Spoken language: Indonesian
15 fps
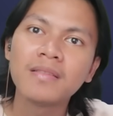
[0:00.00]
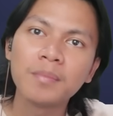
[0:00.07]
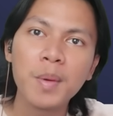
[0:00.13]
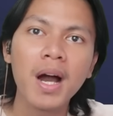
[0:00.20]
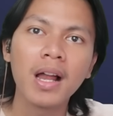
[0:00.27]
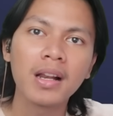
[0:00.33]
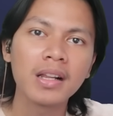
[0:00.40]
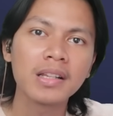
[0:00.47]

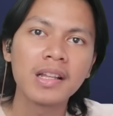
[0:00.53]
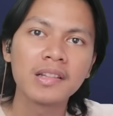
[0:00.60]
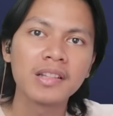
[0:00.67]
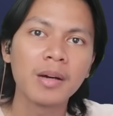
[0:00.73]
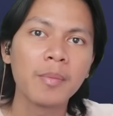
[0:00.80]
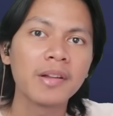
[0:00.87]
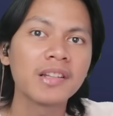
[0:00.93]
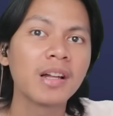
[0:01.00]
bakal kerja
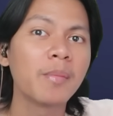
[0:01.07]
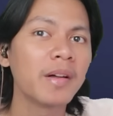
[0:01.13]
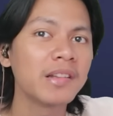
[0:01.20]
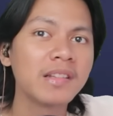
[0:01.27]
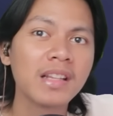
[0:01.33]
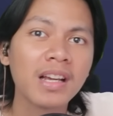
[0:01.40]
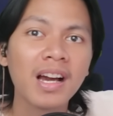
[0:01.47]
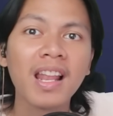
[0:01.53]
sama sama
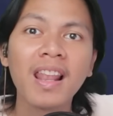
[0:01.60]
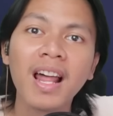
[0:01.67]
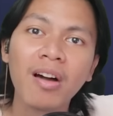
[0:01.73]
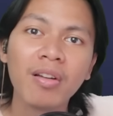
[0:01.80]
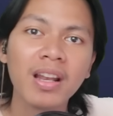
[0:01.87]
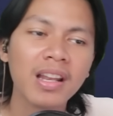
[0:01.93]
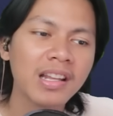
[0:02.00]
si clown